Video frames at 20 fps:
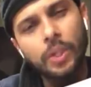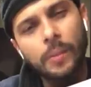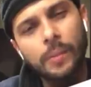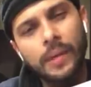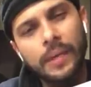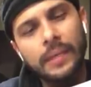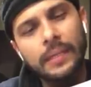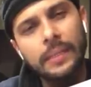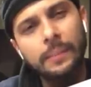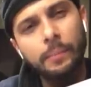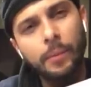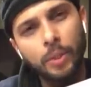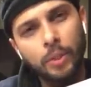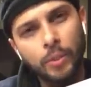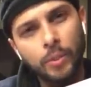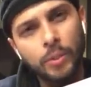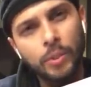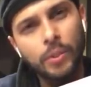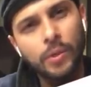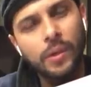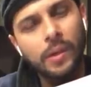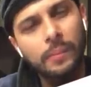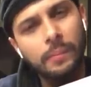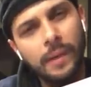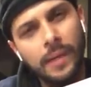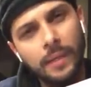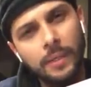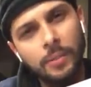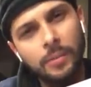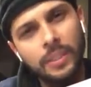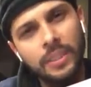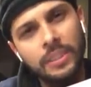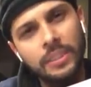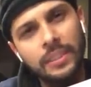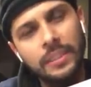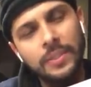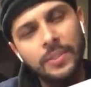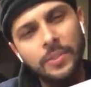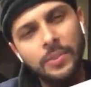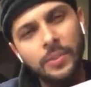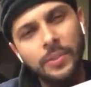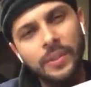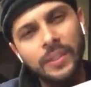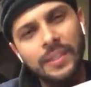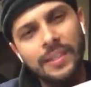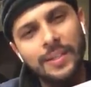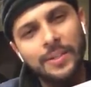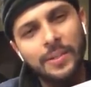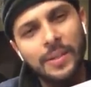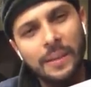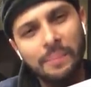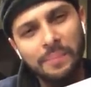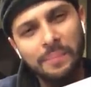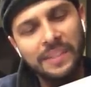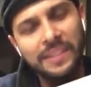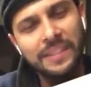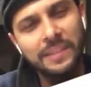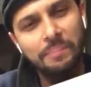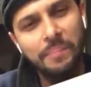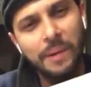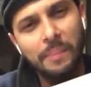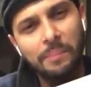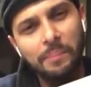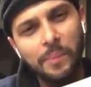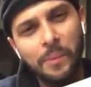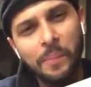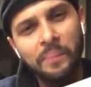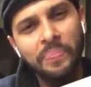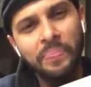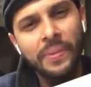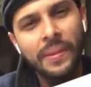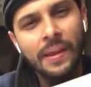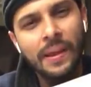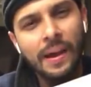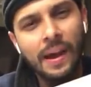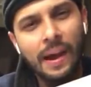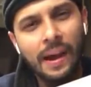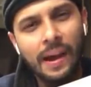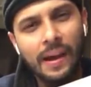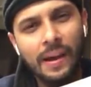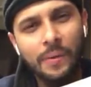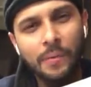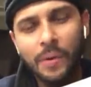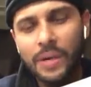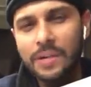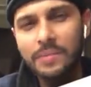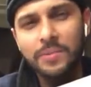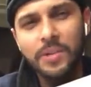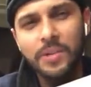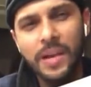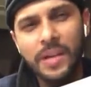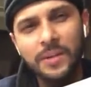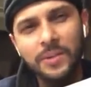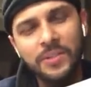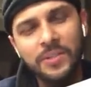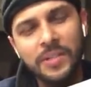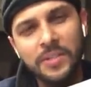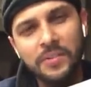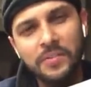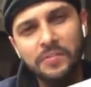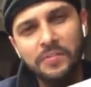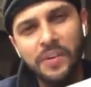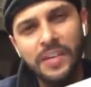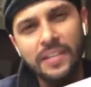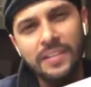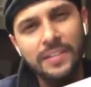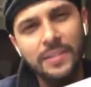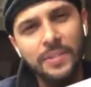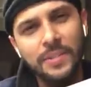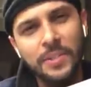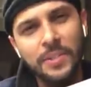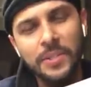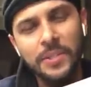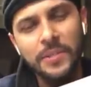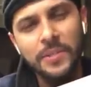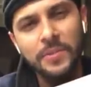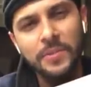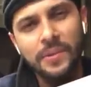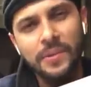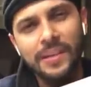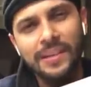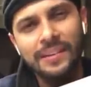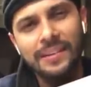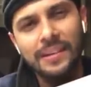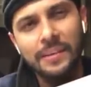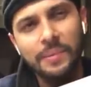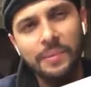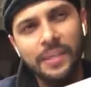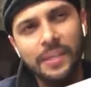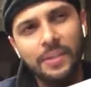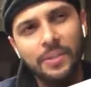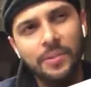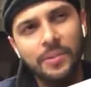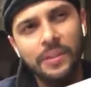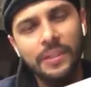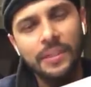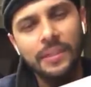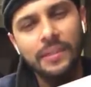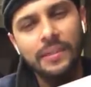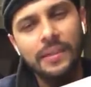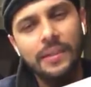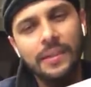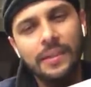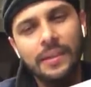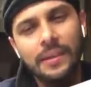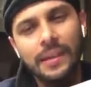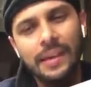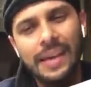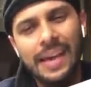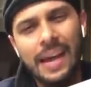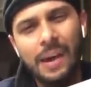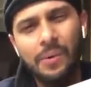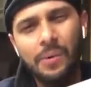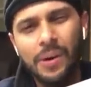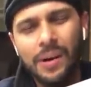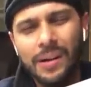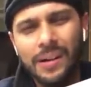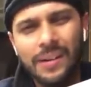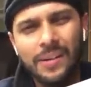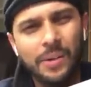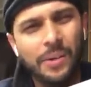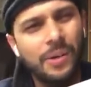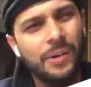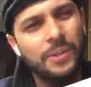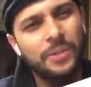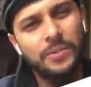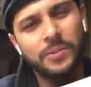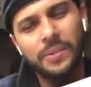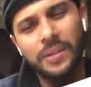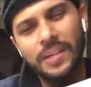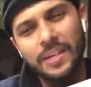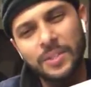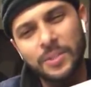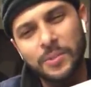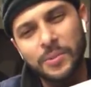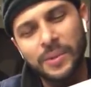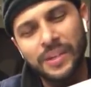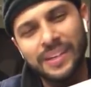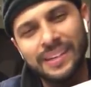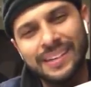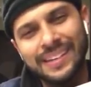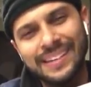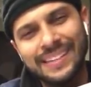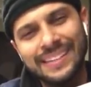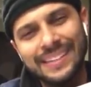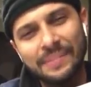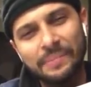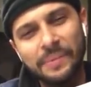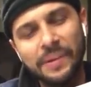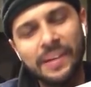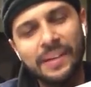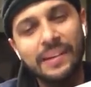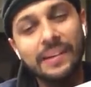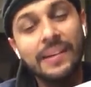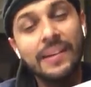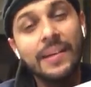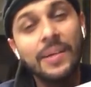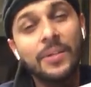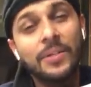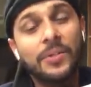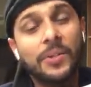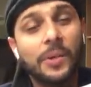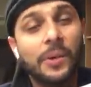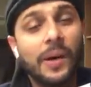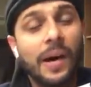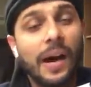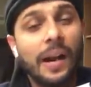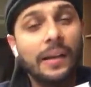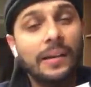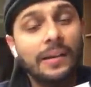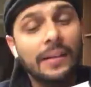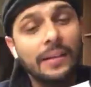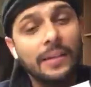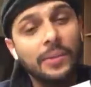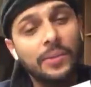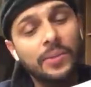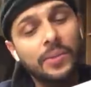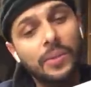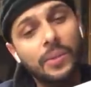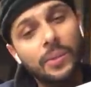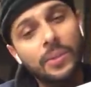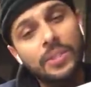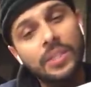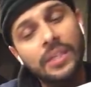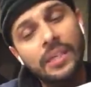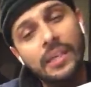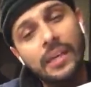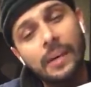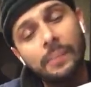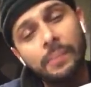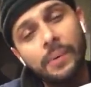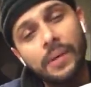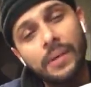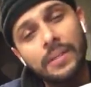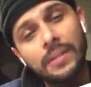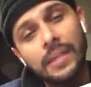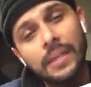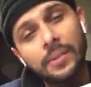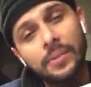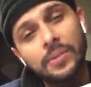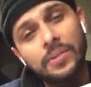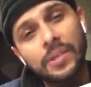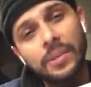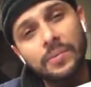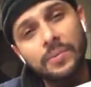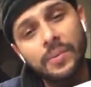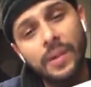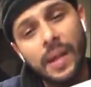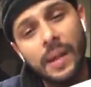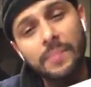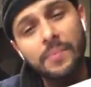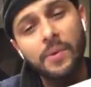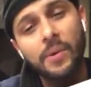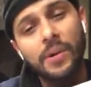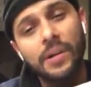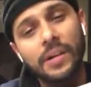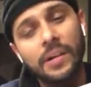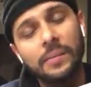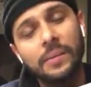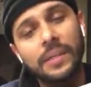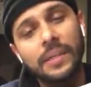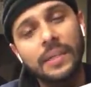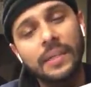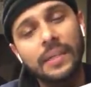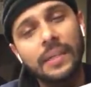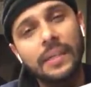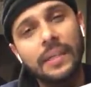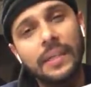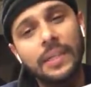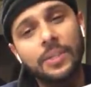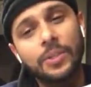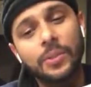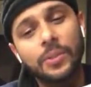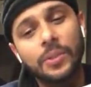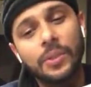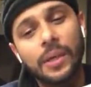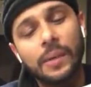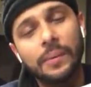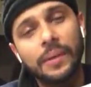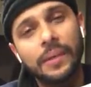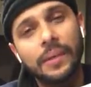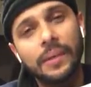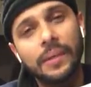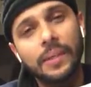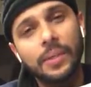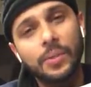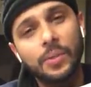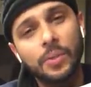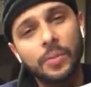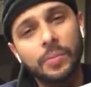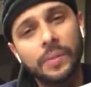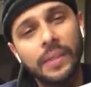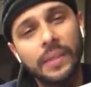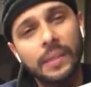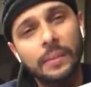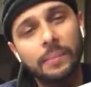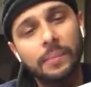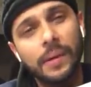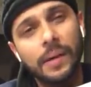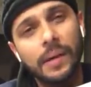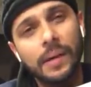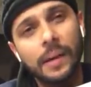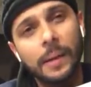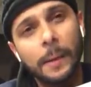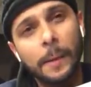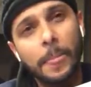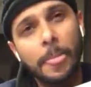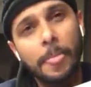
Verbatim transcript: সবাই এটা পছন্দ করে ভালোবাসে সো এটা আসলে আপনাদের প্রাপ্য আর ওয়ার এম ট্রাই টু সেড ইউর ফ্রেন্ডস ইন স্টুডেন্টস রাইট আমি আসলে অ্যাওয়ার্ডেড হওয়ার জন্য কাজ করি না এটা আপনারা সো আর একটা নিউজ হলো যে আপনারা যে এত সাবস্ক্রাইব করেন আমাকে এর জন্য আমাকে ইউটিউব থেকে প্রায়